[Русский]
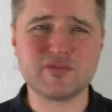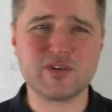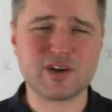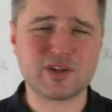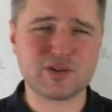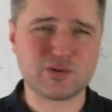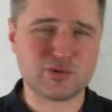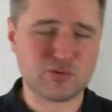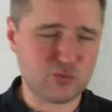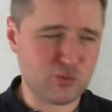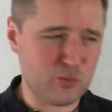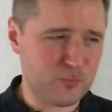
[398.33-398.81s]
во
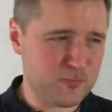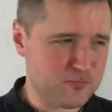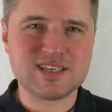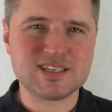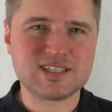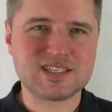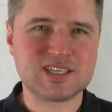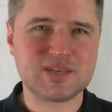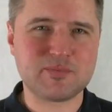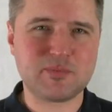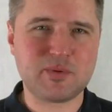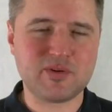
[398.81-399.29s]
рту,
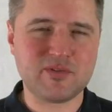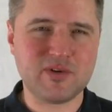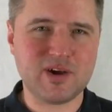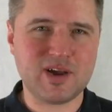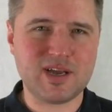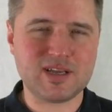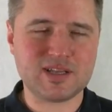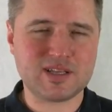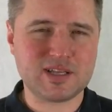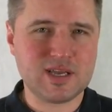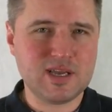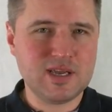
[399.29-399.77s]

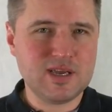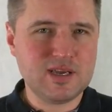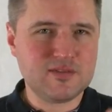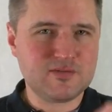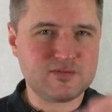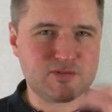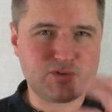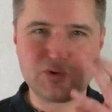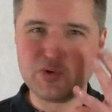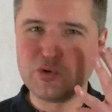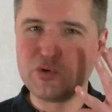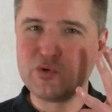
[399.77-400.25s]
забивает
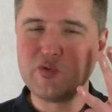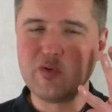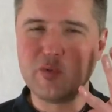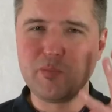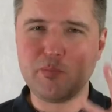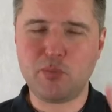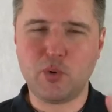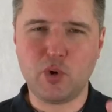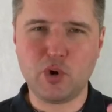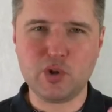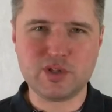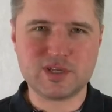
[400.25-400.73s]
всю его
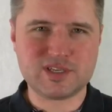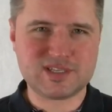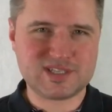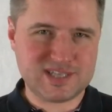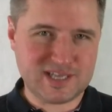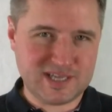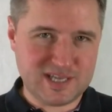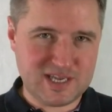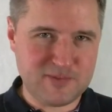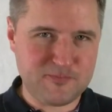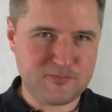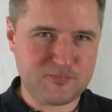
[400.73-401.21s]
полость
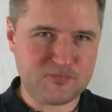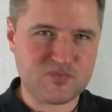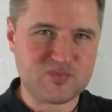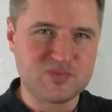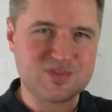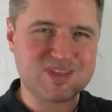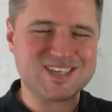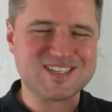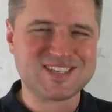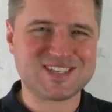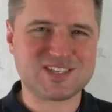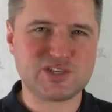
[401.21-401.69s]
таким
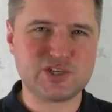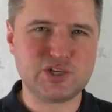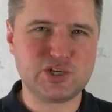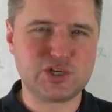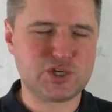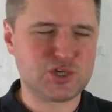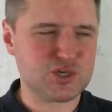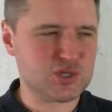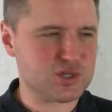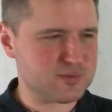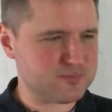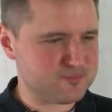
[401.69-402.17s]

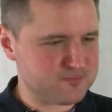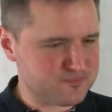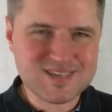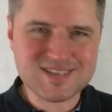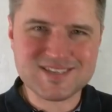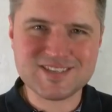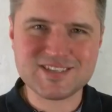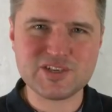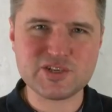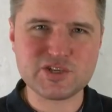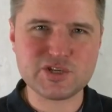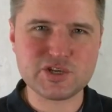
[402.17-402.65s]
насыщенным
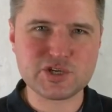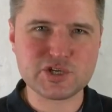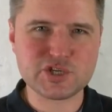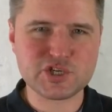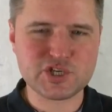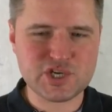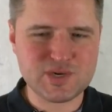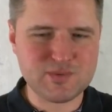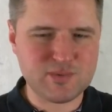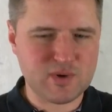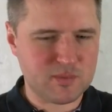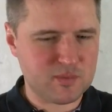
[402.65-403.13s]

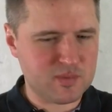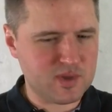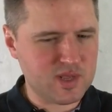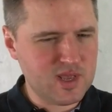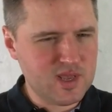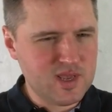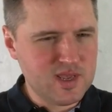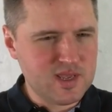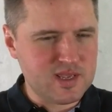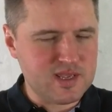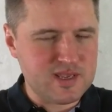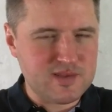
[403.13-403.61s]
содержимым.
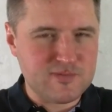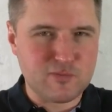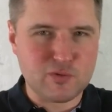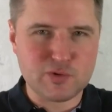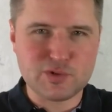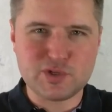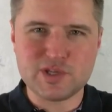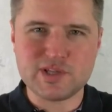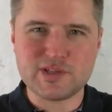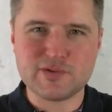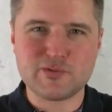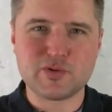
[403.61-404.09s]
И
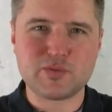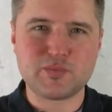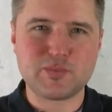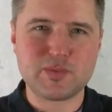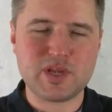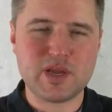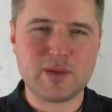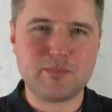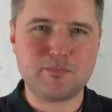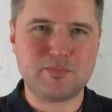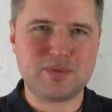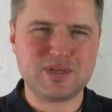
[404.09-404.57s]
вот это вот
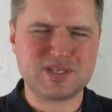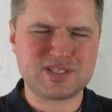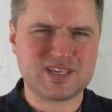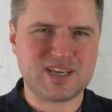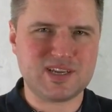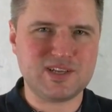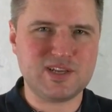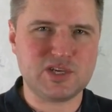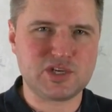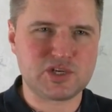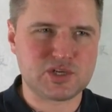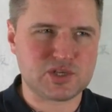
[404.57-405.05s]
меня
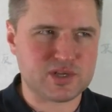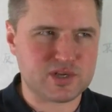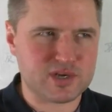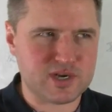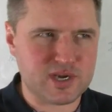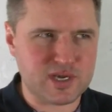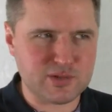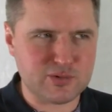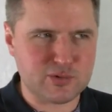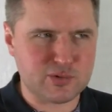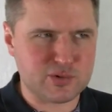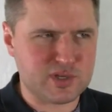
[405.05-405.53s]
бесконечно
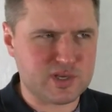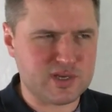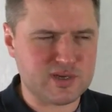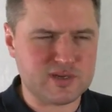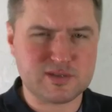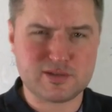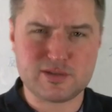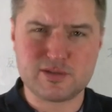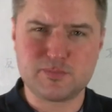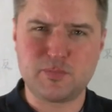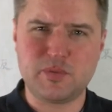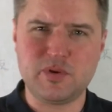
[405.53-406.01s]
радует. Я
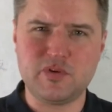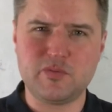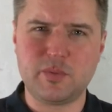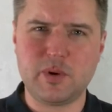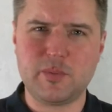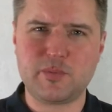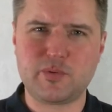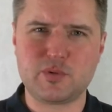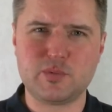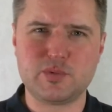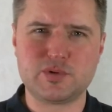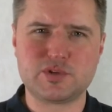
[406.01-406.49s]
это пиво
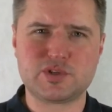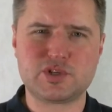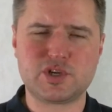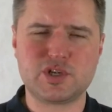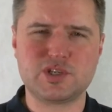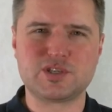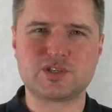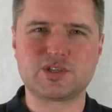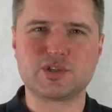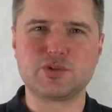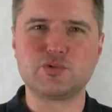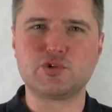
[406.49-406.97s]
попробовал
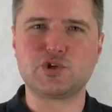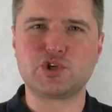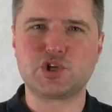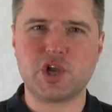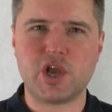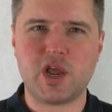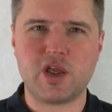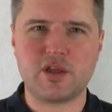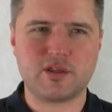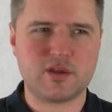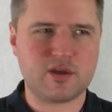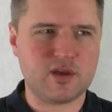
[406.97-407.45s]
совершенно
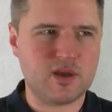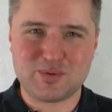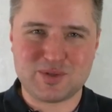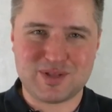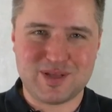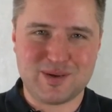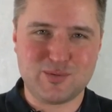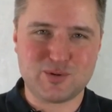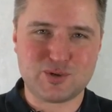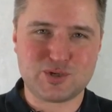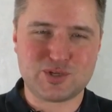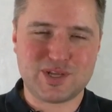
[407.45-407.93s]
случайно,
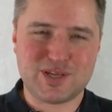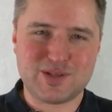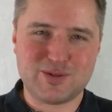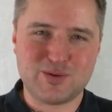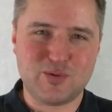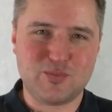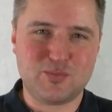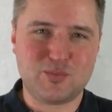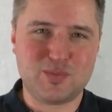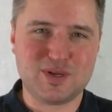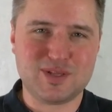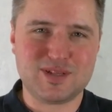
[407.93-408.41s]
потому что
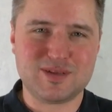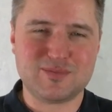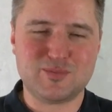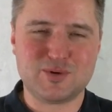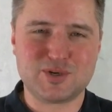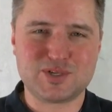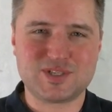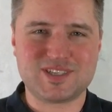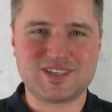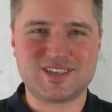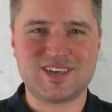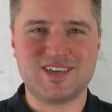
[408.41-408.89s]
оно было,
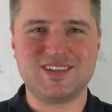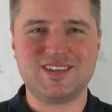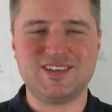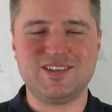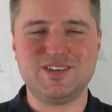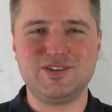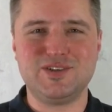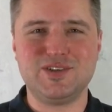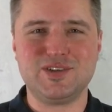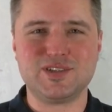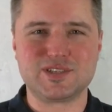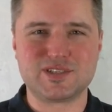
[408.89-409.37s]
можно сказать,
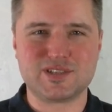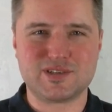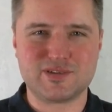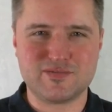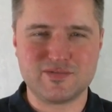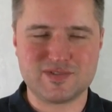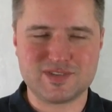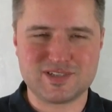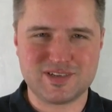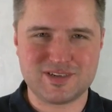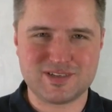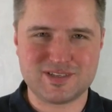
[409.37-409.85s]

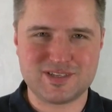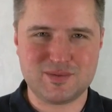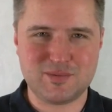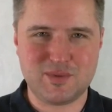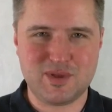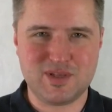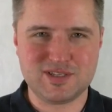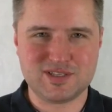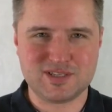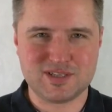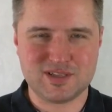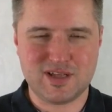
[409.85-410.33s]
единственным в
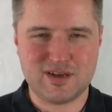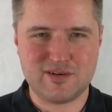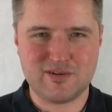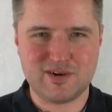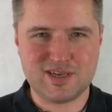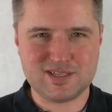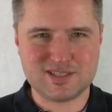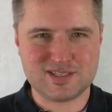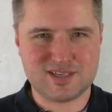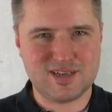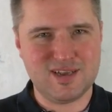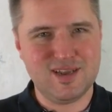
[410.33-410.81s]
ассортименте
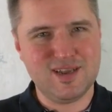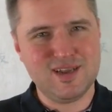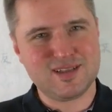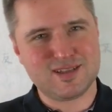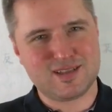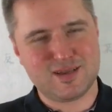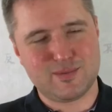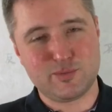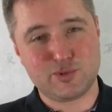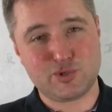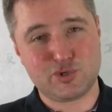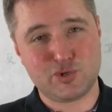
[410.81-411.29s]
Лавазы.
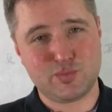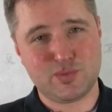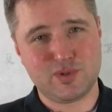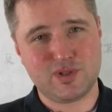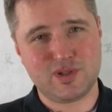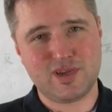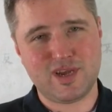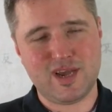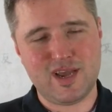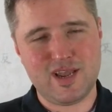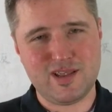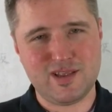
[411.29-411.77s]
Там еще
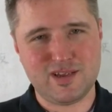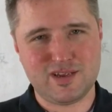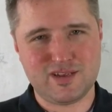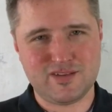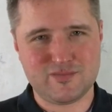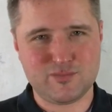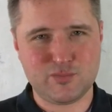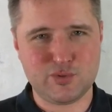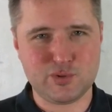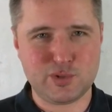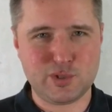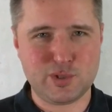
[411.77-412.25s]
был
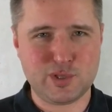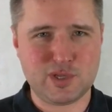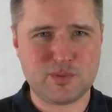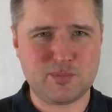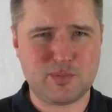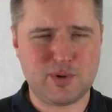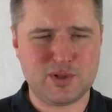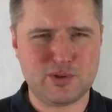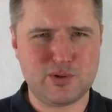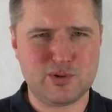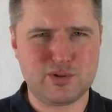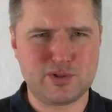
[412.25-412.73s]
Хайникин бутылка
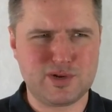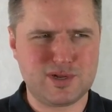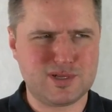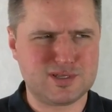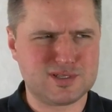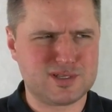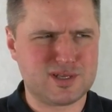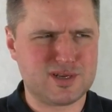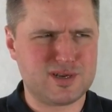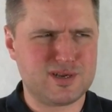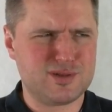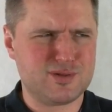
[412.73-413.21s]
по
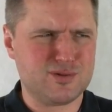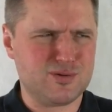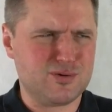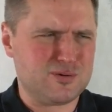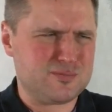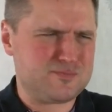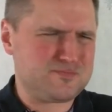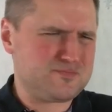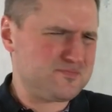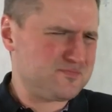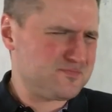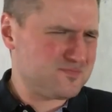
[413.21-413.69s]
0,33,
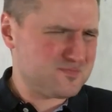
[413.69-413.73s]
но